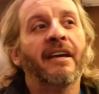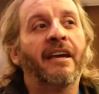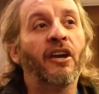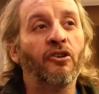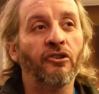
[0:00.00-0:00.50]

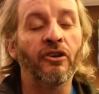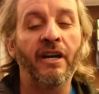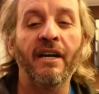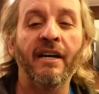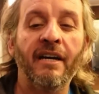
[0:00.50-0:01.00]
que
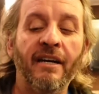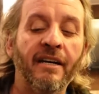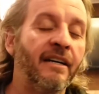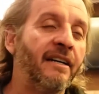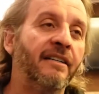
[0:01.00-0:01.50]

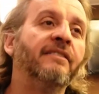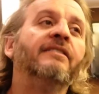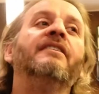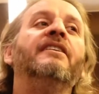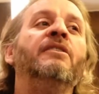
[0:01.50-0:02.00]
conozca
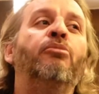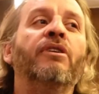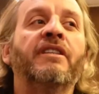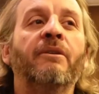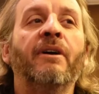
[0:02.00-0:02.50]
y
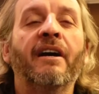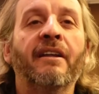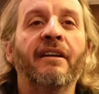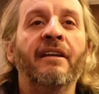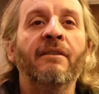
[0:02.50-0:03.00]
pueda
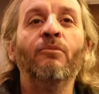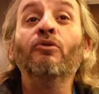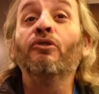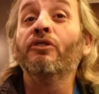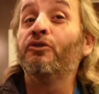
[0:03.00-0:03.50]
trabajar el
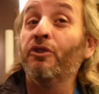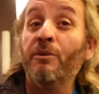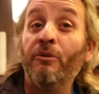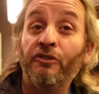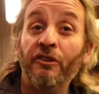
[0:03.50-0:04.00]
mundo de sus
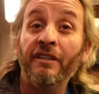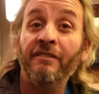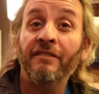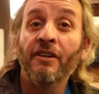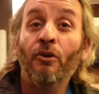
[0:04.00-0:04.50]

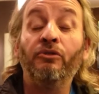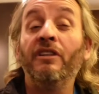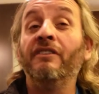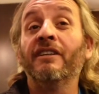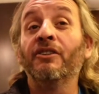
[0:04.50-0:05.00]
emociones
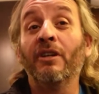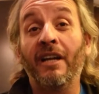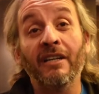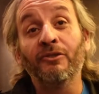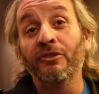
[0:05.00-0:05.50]
utilizando el
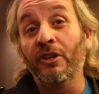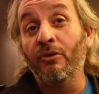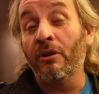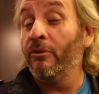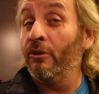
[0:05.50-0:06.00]
canto y el
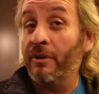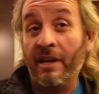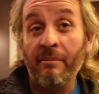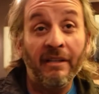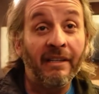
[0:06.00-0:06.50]
cuerpo como
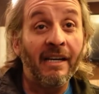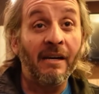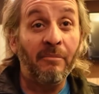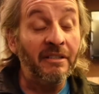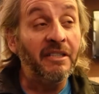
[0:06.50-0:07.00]

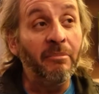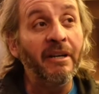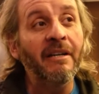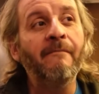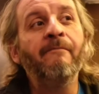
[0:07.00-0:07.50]
herramienta
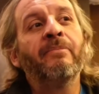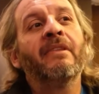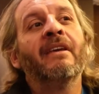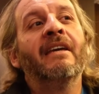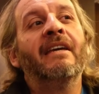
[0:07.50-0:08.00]
principal
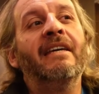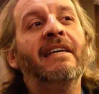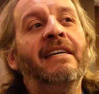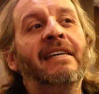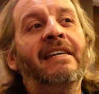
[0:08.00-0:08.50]

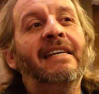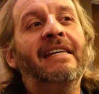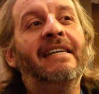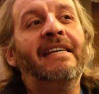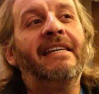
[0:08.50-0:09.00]

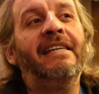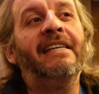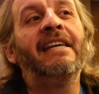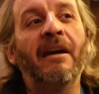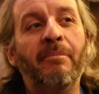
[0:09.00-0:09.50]
y,
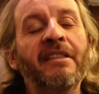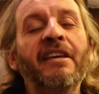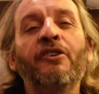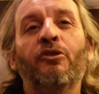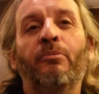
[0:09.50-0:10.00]
que aprenda
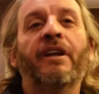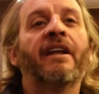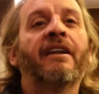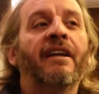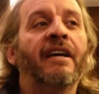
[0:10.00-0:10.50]
a
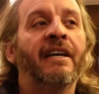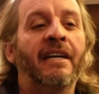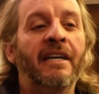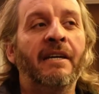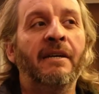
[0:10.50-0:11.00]
incorporar
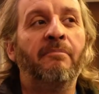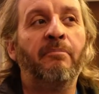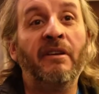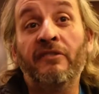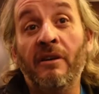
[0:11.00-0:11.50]
eh,
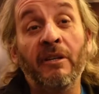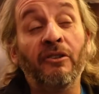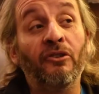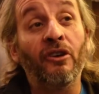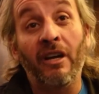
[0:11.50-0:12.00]

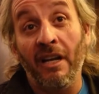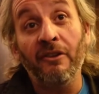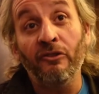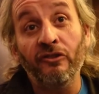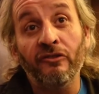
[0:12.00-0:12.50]
pensamientos
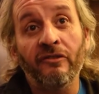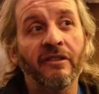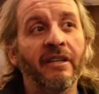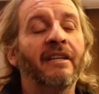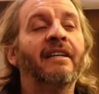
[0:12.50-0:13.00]
claros,
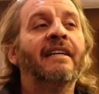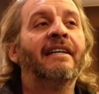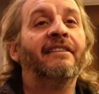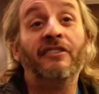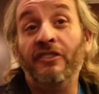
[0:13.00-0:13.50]
eh,
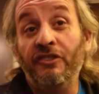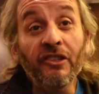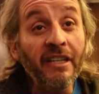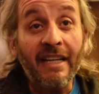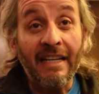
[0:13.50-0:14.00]

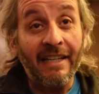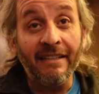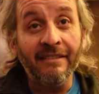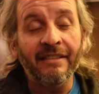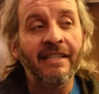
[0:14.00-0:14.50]
decisiones
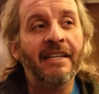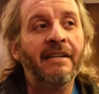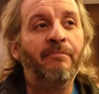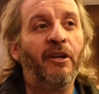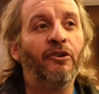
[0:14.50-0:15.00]
claras,
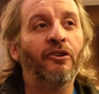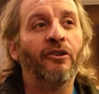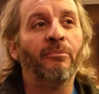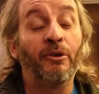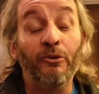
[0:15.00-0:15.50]

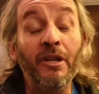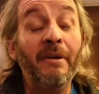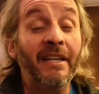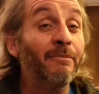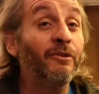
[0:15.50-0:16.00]
pero, pero de una
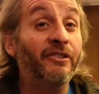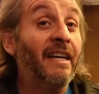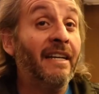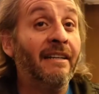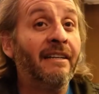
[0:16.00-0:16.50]
manera muy
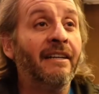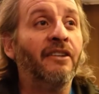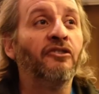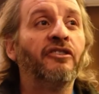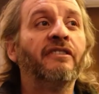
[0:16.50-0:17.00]
sana.
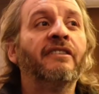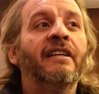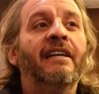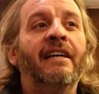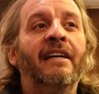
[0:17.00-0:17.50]
Entonces,
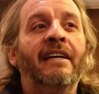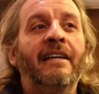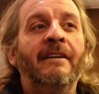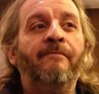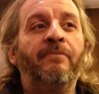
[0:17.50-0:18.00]

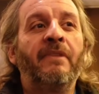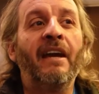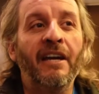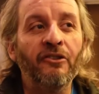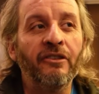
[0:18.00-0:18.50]
eh, es
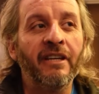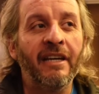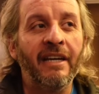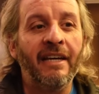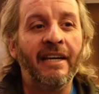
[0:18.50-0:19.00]
ahí
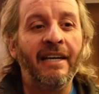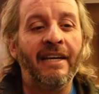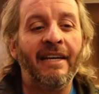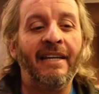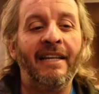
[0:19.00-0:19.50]

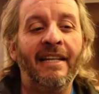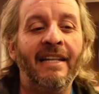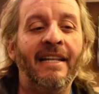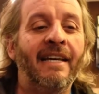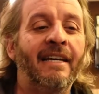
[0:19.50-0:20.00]
donde
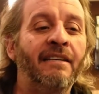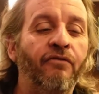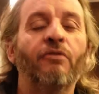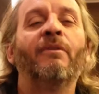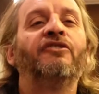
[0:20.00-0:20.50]
la
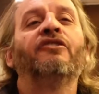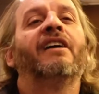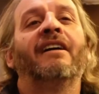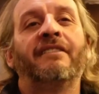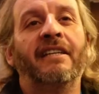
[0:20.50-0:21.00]
información
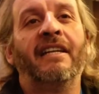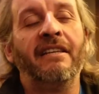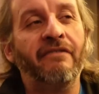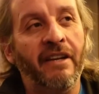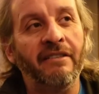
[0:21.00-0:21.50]
hace la
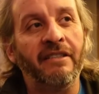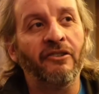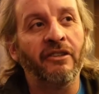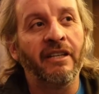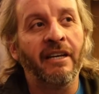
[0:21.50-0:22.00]
diferencia,
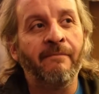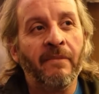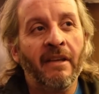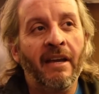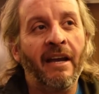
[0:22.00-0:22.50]
donde
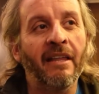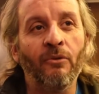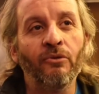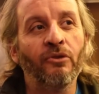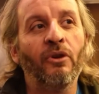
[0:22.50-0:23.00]
cada
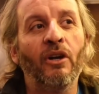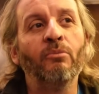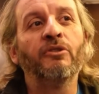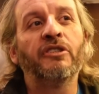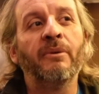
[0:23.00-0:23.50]
uno de los
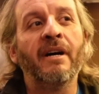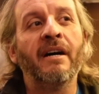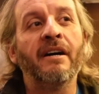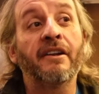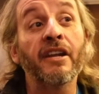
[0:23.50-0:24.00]
alumnos se
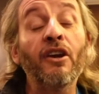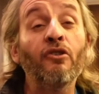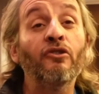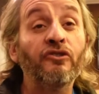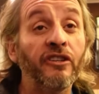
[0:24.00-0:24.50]
va
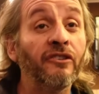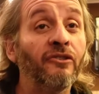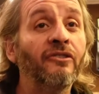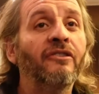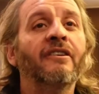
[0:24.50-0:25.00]

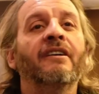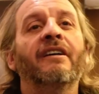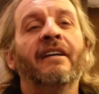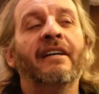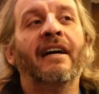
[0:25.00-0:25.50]
reconociendo
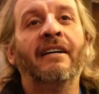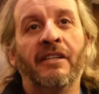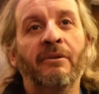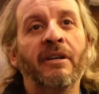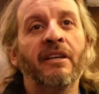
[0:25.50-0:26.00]
eh, a
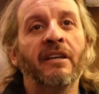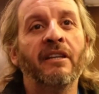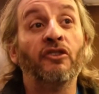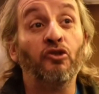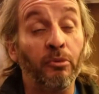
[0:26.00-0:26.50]
través
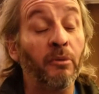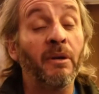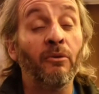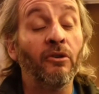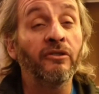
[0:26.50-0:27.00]
de, su
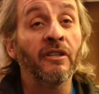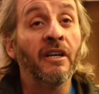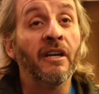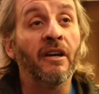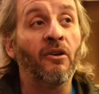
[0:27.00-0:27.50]
propia voz,
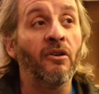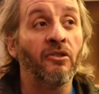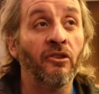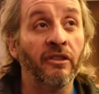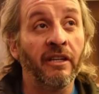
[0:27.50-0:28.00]

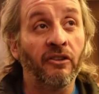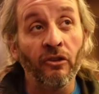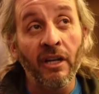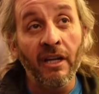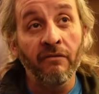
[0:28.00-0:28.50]
donde
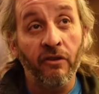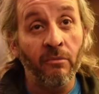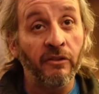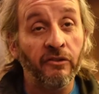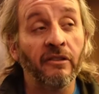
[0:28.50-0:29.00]
toda la
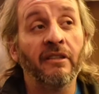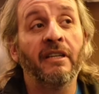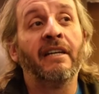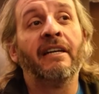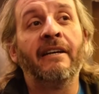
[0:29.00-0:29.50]
información
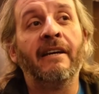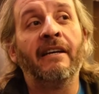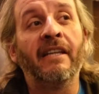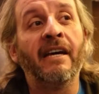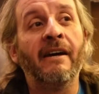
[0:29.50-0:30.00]
eh,
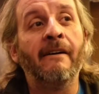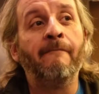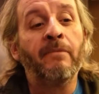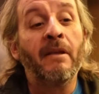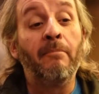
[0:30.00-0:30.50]

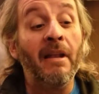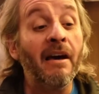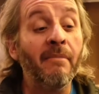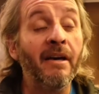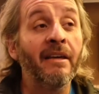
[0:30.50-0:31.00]
está
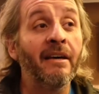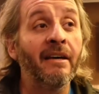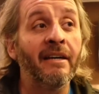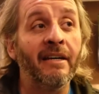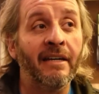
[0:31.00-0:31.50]

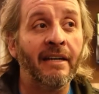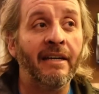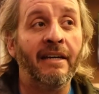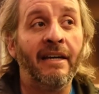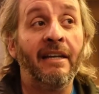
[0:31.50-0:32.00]
plasmada
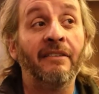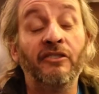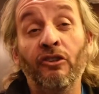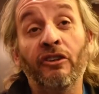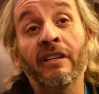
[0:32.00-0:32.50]
en la
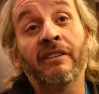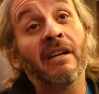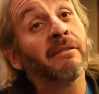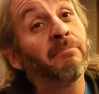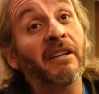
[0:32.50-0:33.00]
psicología
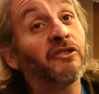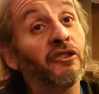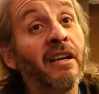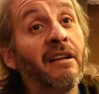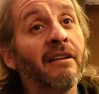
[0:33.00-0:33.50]

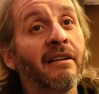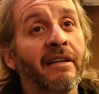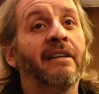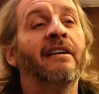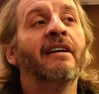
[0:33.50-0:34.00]
transpersonal,
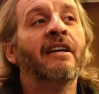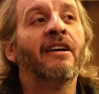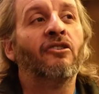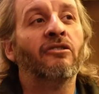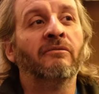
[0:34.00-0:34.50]

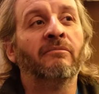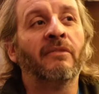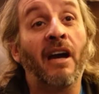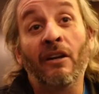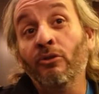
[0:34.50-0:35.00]
con
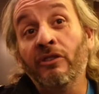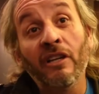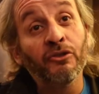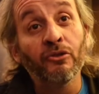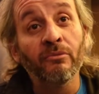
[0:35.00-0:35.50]
Carl
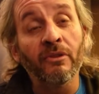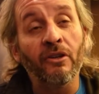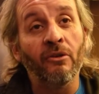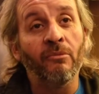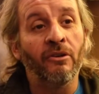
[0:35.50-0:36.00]
Gustav Jung
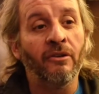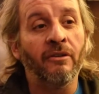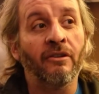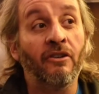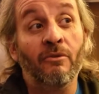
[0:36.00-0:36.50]

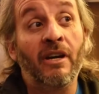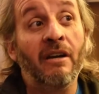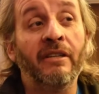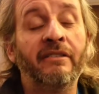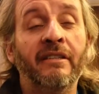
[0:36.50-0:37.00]
como,
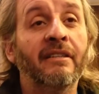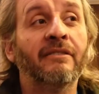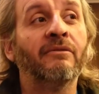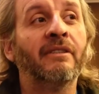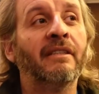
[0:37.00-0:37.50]
cabeza.
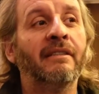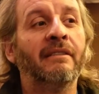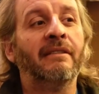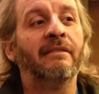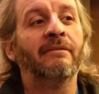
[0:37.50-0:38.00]

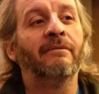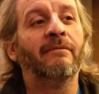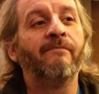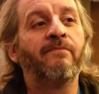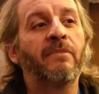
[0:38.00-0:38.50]
Mm,
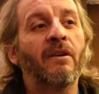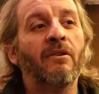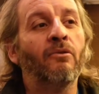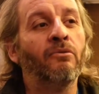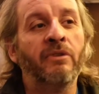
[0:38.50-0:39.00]

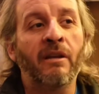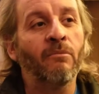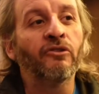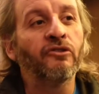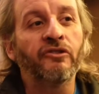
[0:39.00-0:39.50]
un
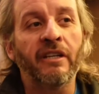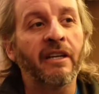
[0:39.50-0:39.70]
hermoso ser